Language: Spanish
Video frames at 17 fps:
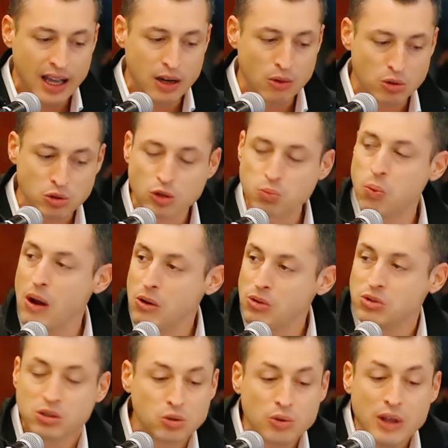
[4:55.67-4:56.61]
en nuestros
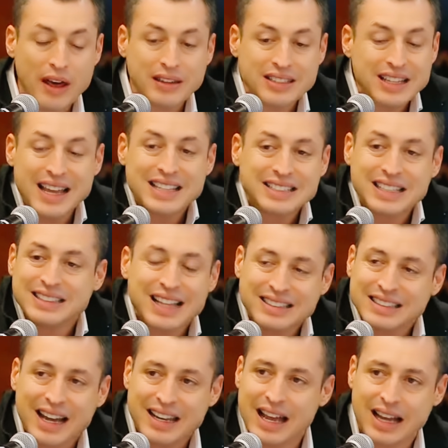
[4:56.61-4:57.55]
pueblos y ciudades, esa es
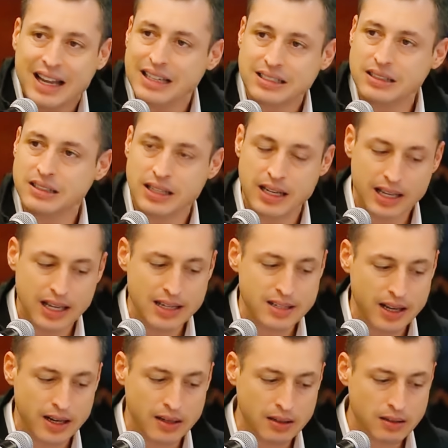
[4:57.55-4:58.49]
la tarea que se tiene que
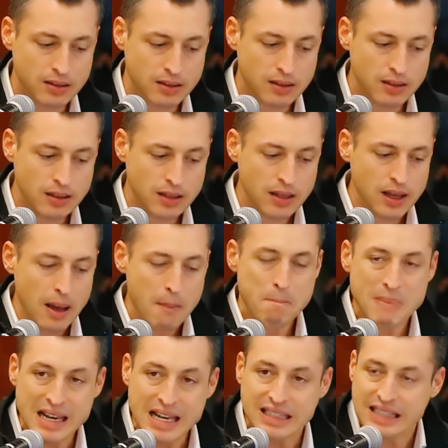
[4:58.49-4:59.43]
hacer.
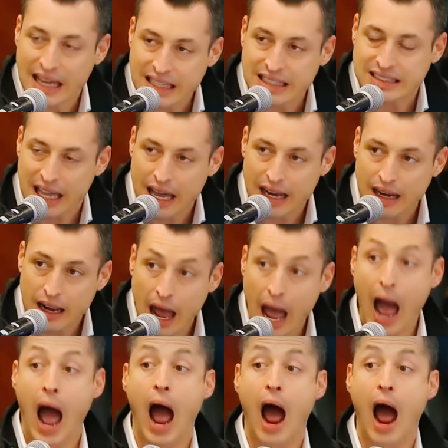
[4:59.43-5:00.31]
Militarizar